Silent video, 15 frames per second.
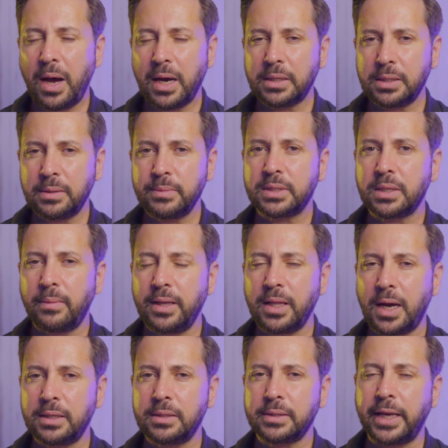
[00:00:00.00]
Baktığımız zaman
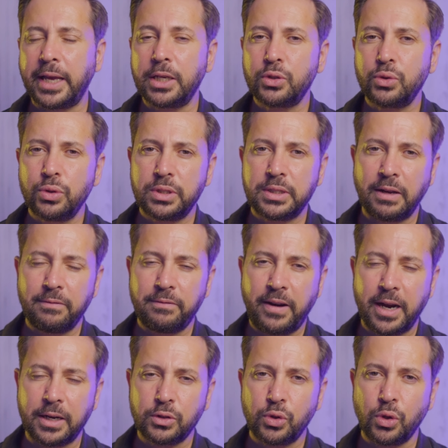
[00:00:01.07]
artık Action 3'ten
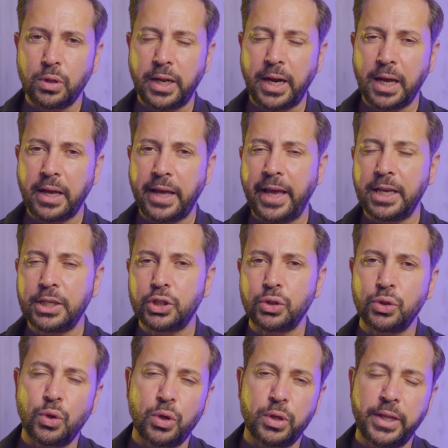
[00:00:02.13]
farklı olarak
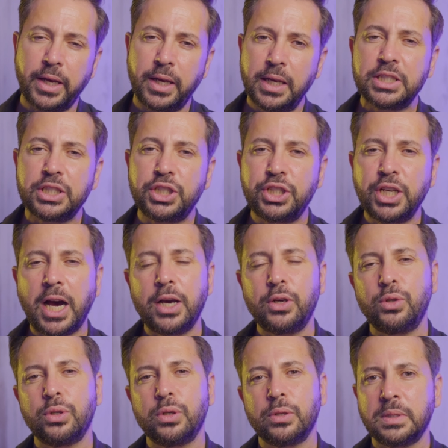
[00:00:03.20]
Action 4'e
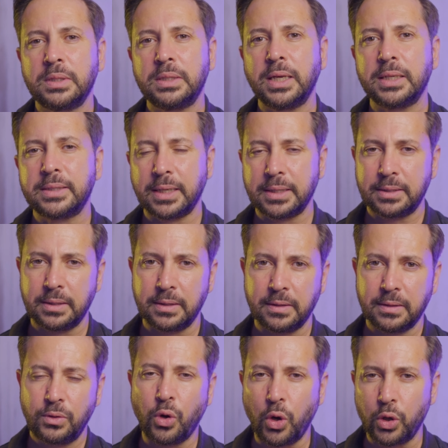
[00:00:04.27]
gyro
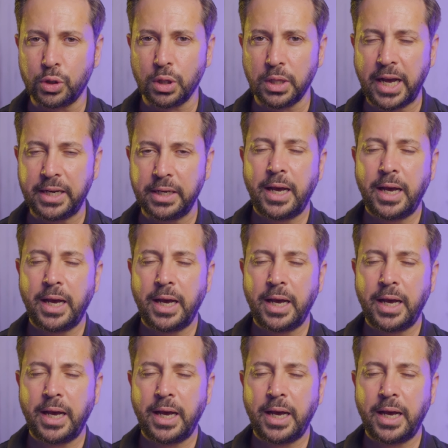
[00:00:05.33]
datası koydular.